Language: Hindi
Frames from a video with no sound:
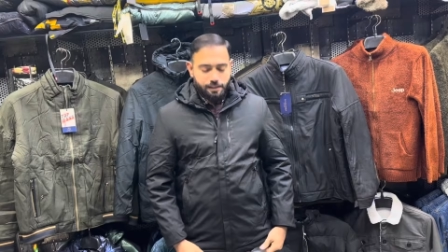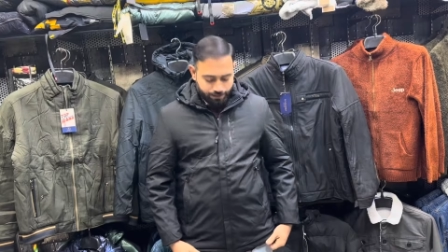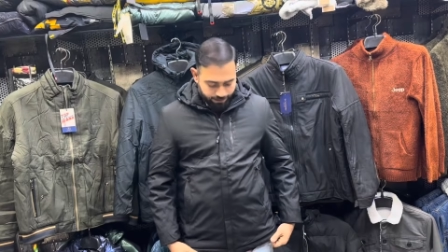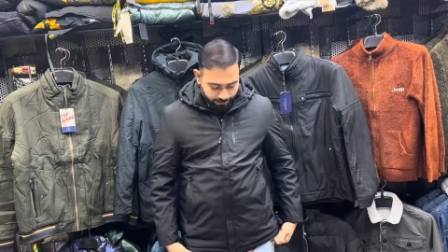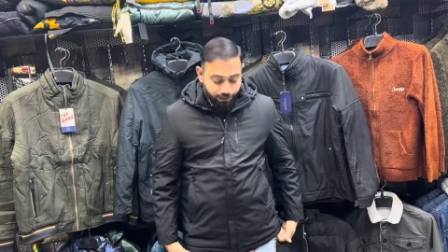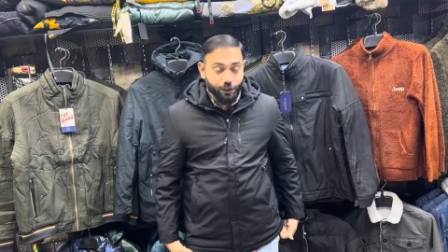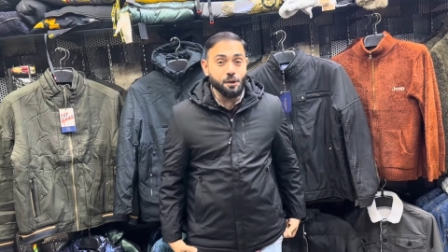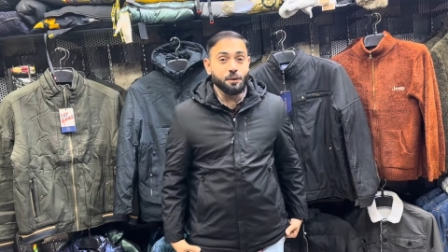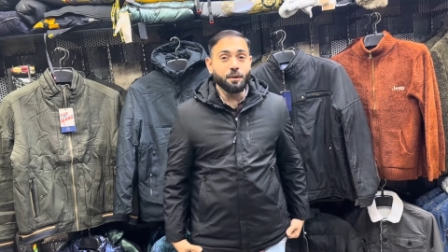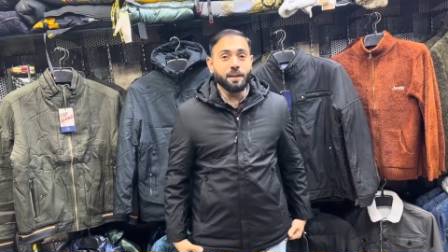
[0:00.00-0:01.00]
जिन
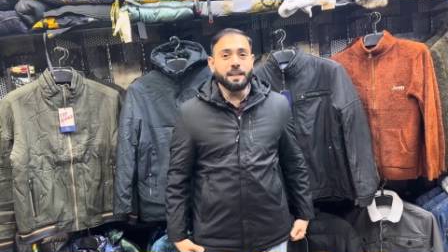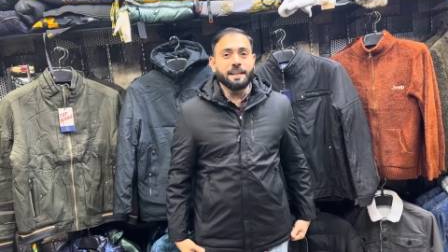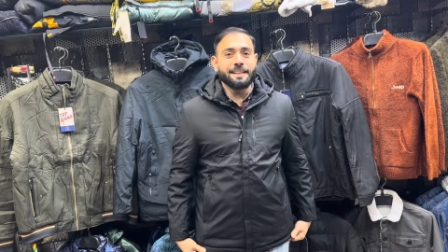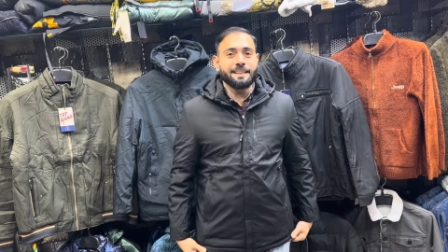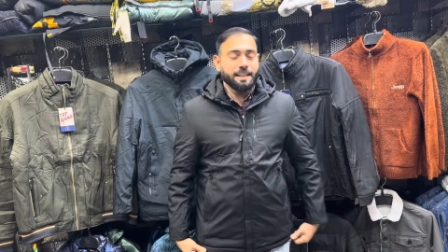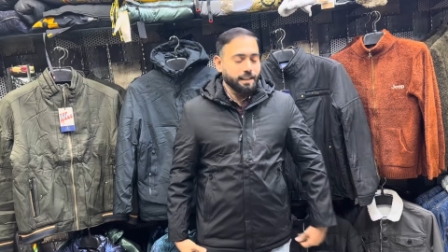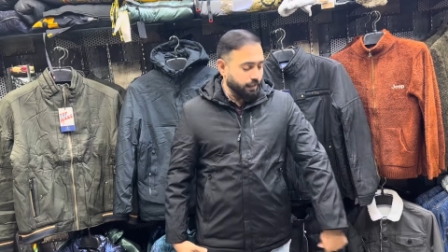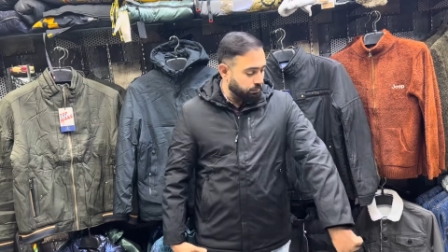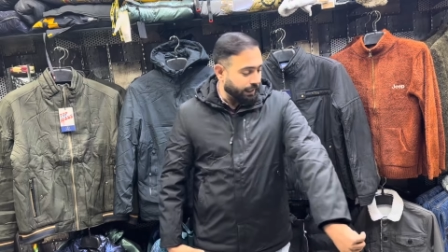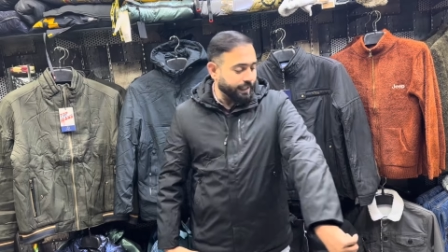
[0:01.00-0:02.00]
दोस्तों की नीड थी कि
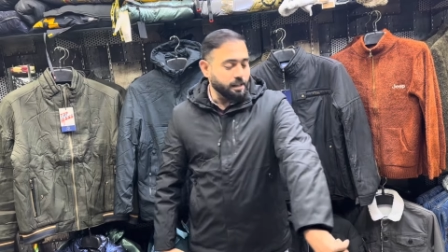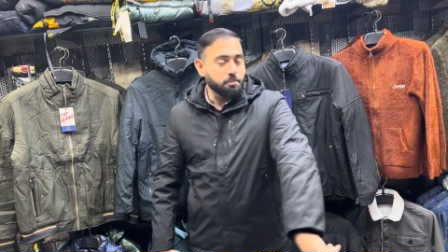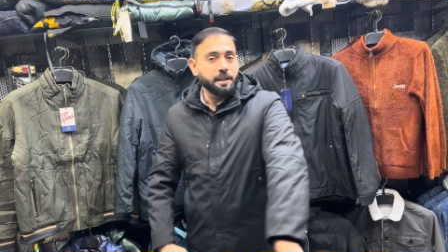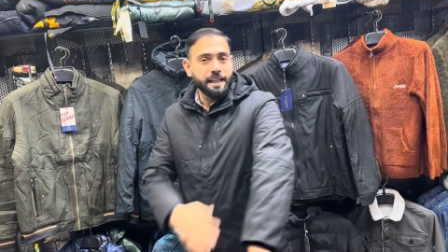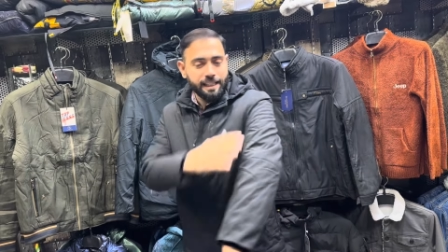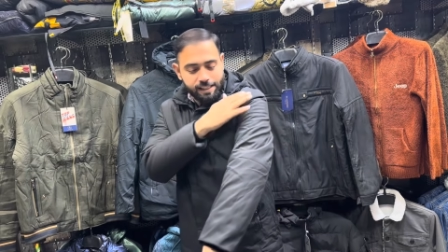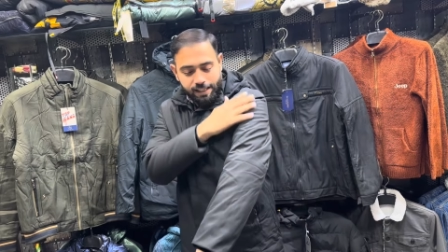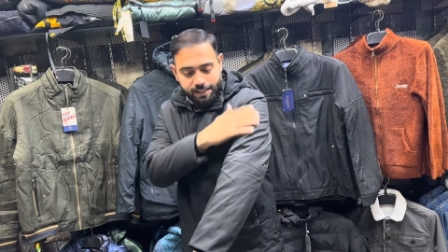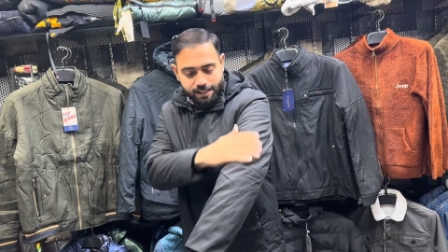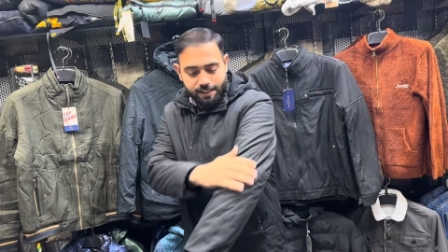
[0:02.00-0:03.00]
भाई हमें
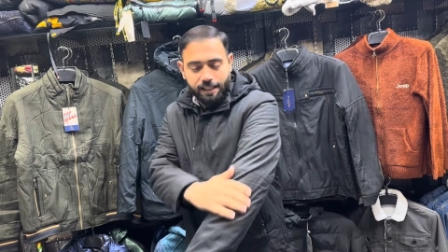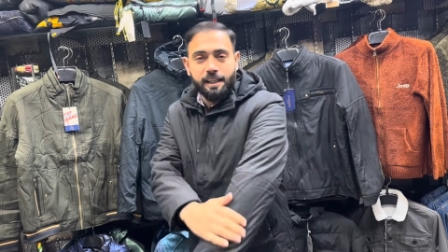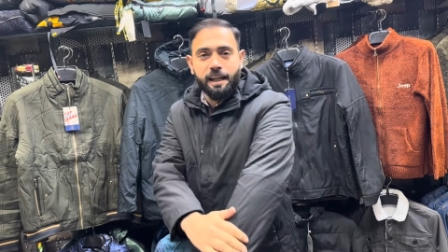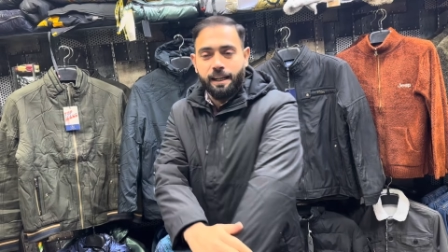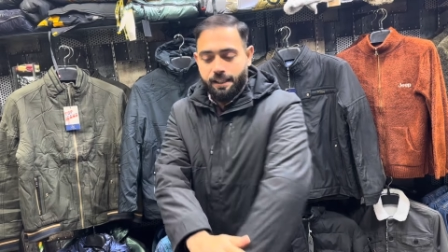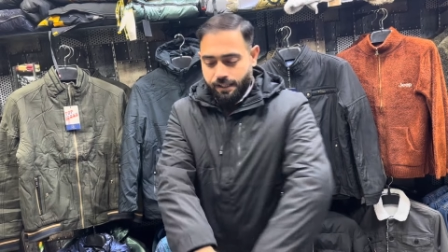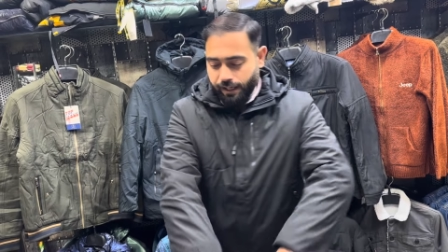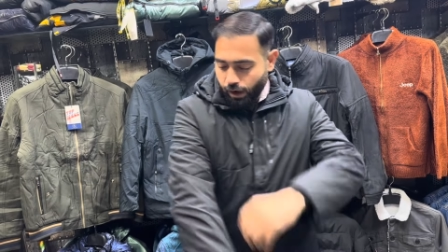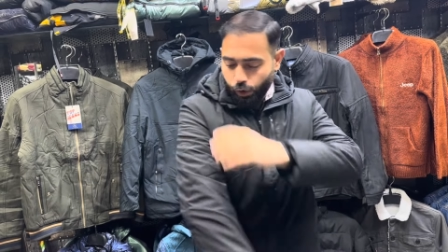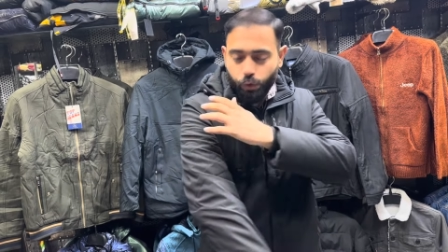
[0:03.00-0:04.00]
डिसेंट चीज़ें दिखाई जाएं
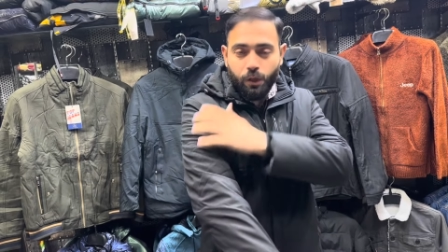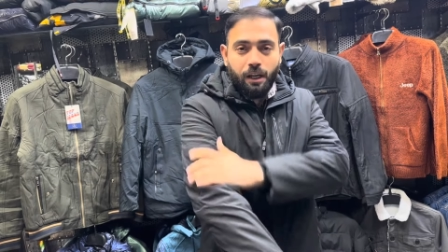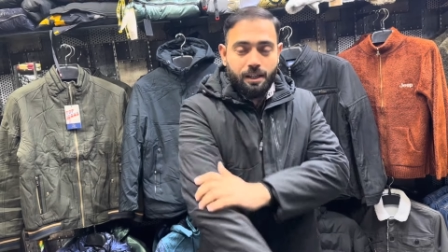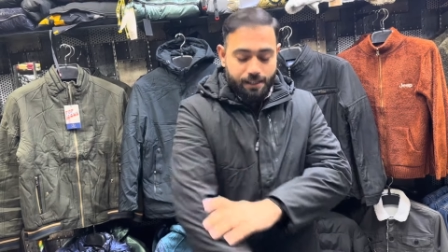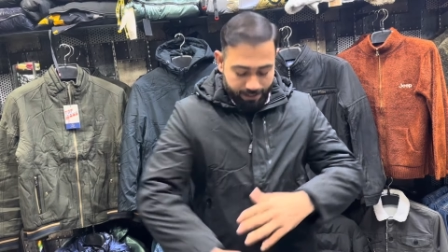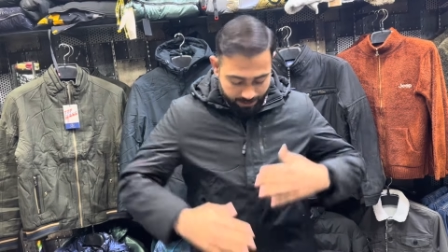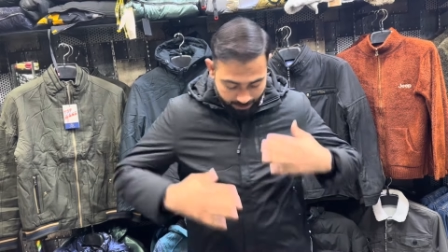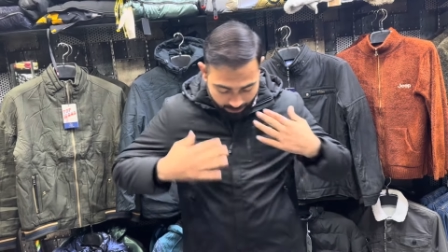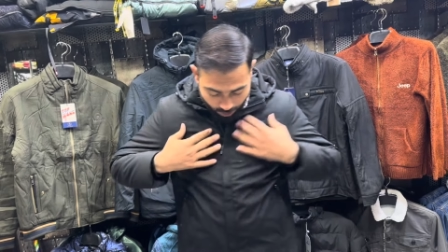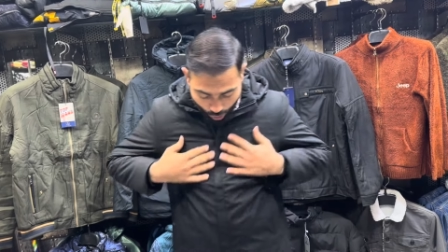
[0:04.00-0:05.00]
आउट क्लास दी
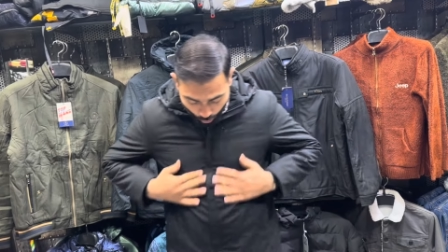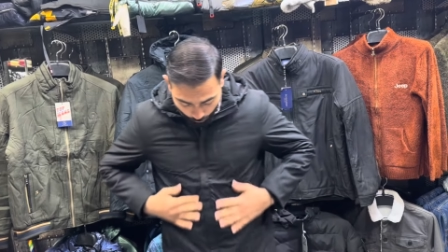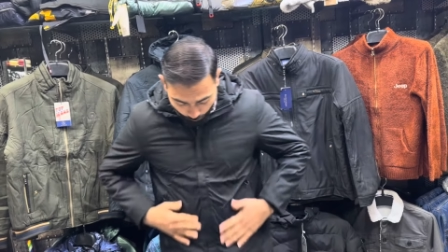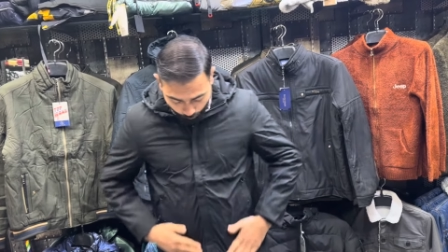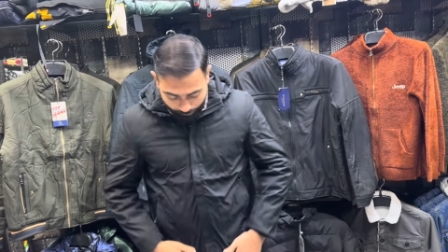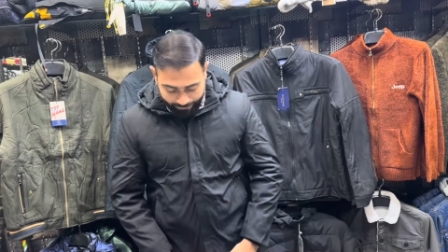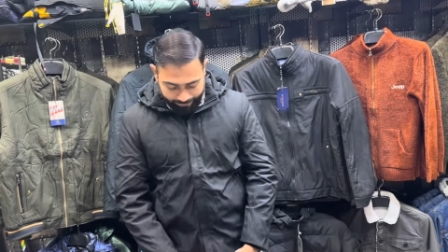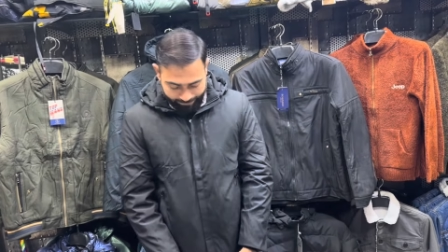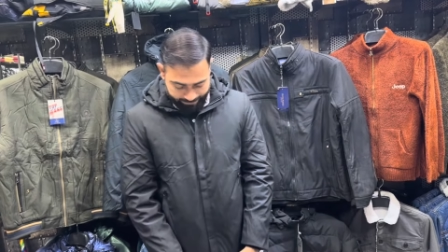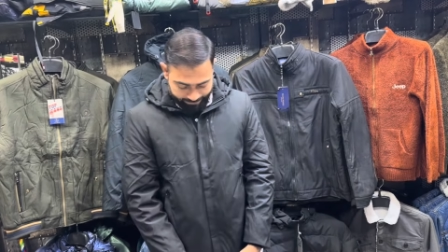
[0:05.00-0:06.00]
जाए और
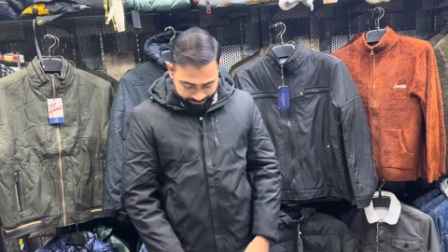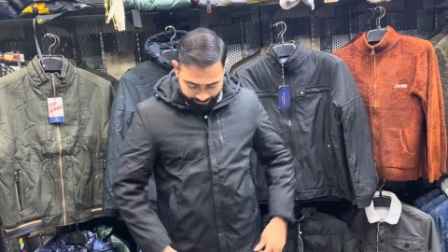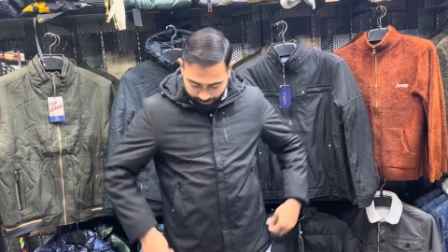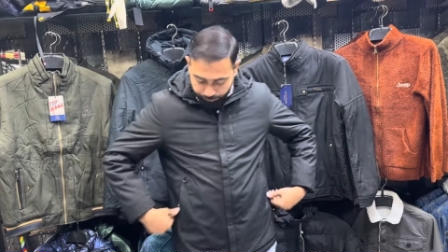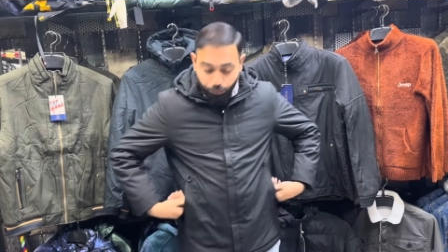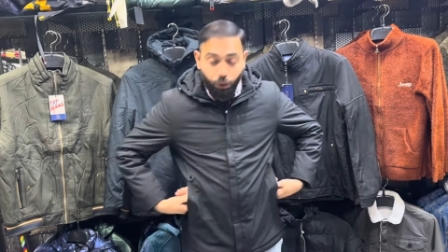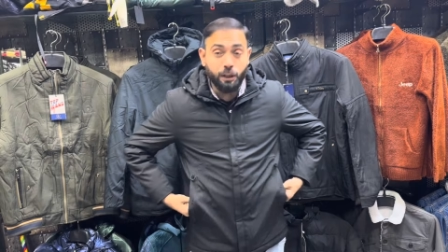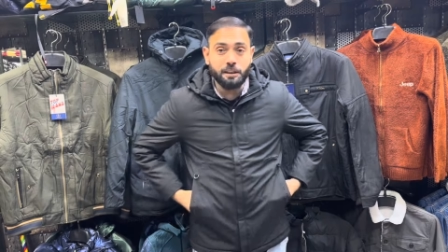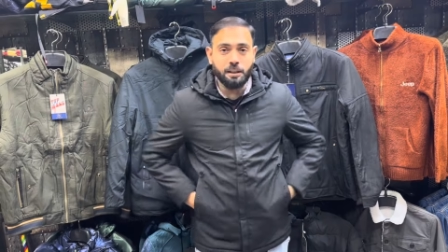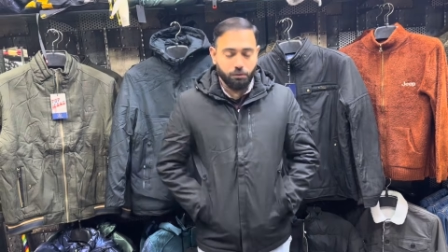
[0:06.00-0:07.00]
क्वालिटी ऐसी के यार बहुत
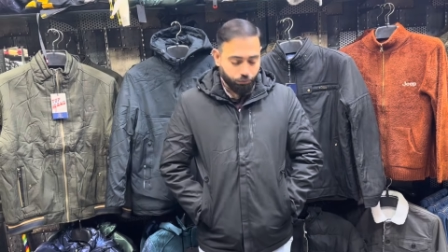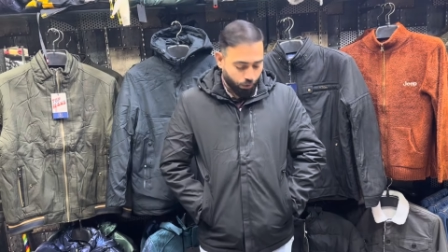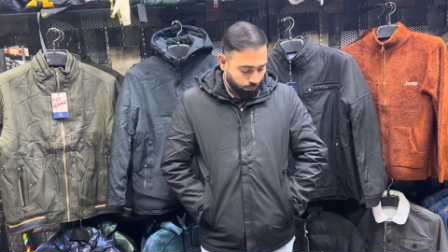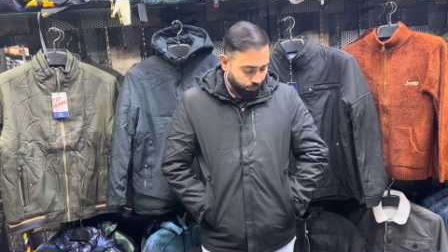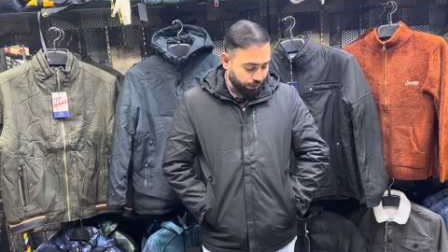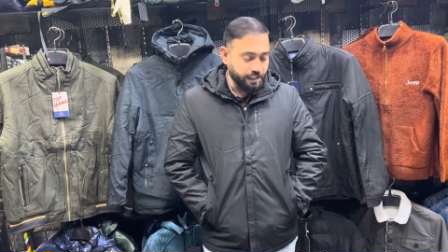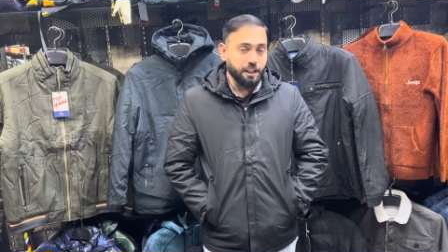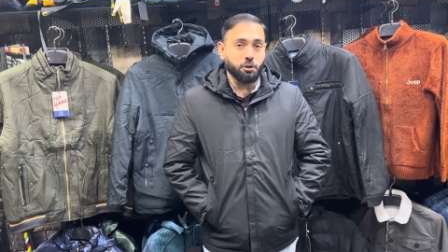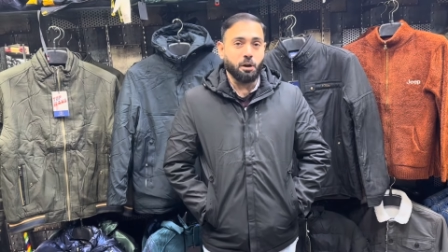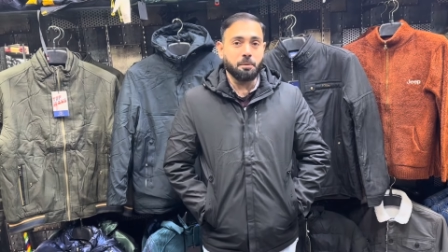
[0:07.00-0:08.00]
ज़्यादा वार्म होनी चाहिए
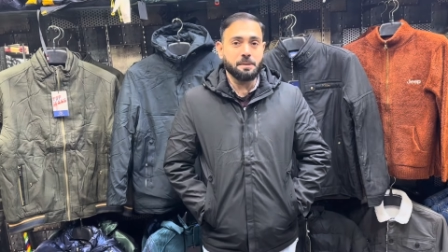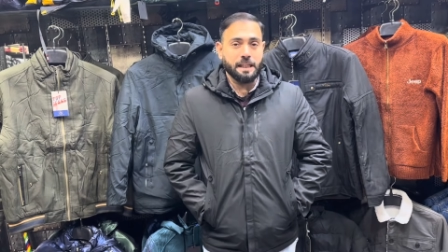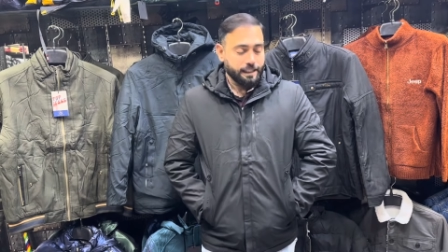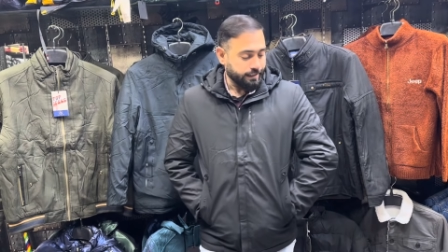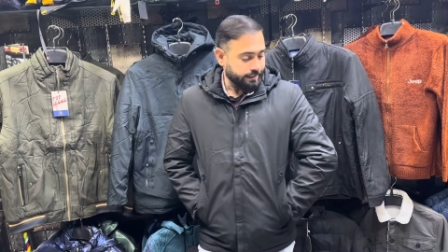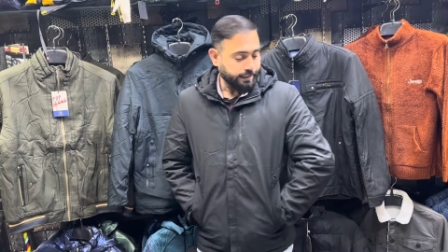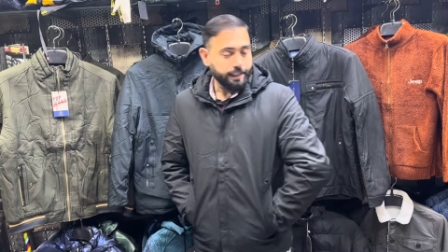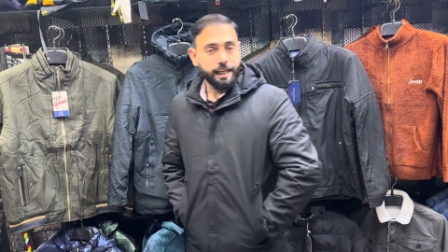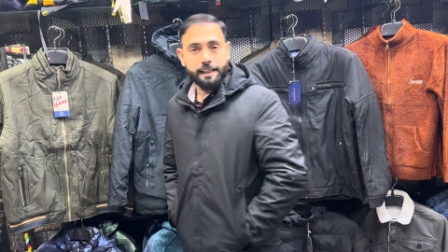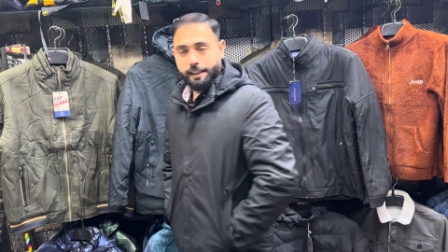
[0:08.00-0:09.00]
तो आप चेक कर सकते
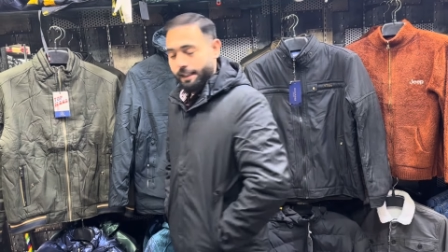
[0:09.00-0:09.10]
हैं कितनी